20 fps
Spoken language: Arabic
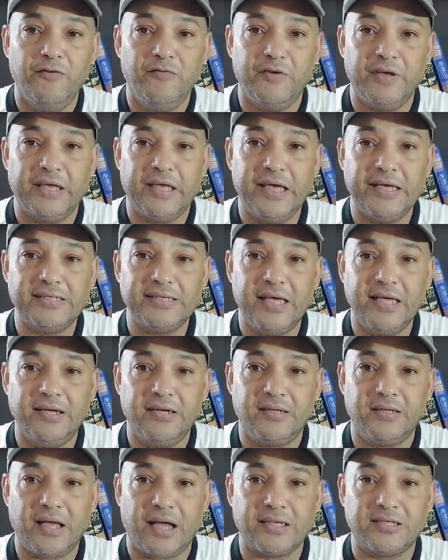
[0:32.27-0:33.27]
في
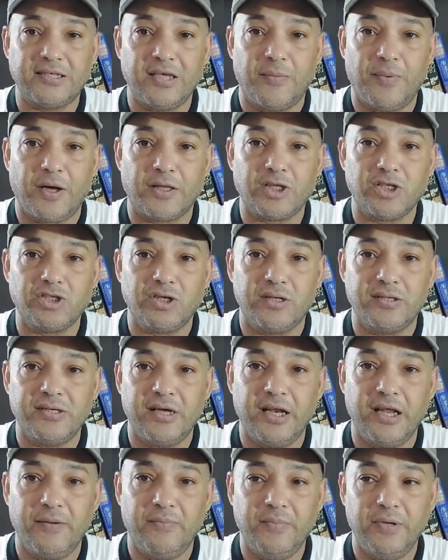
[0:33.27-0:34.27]
الجزائر تحت 17
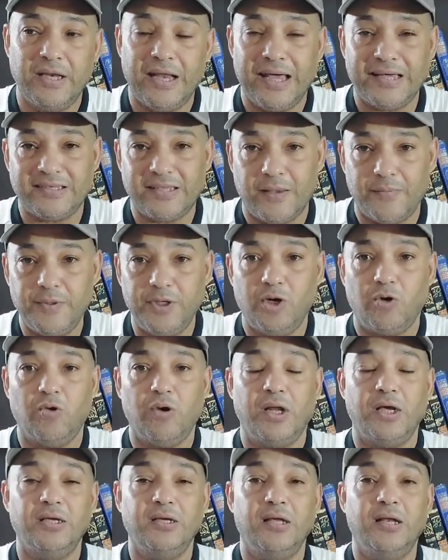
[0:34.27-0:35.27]
سنة من أسابيع
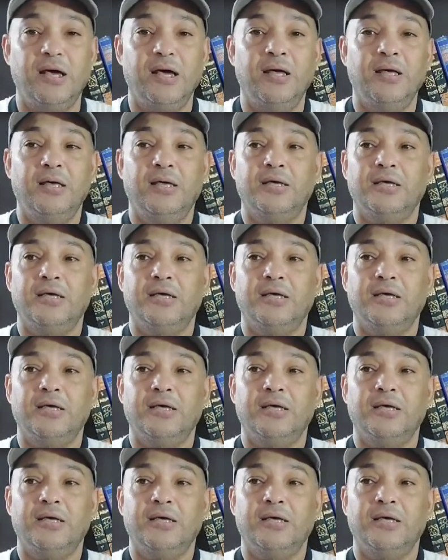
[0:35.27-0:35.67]
قليلة